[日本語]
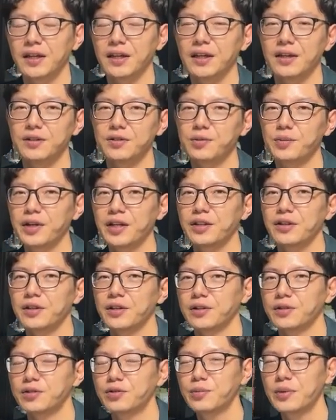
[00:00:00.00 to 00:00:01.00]
え屋で
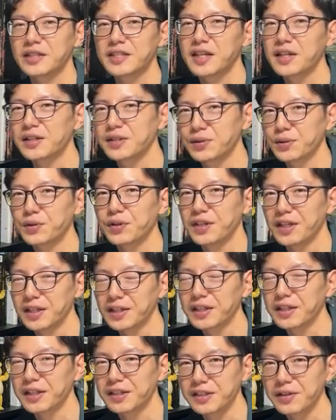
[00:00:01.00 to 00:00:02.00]
産まされそうに
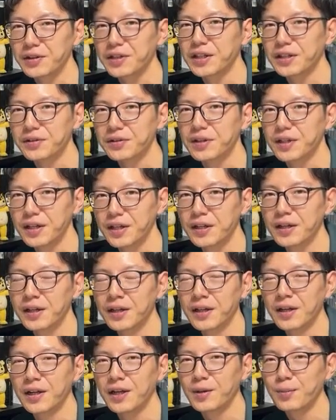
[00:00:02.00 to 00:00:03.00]
なってたんではなくて、
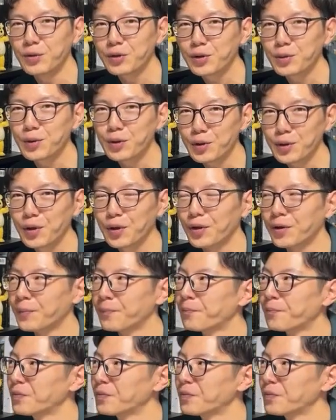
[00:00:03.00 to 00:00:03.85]
えもともと、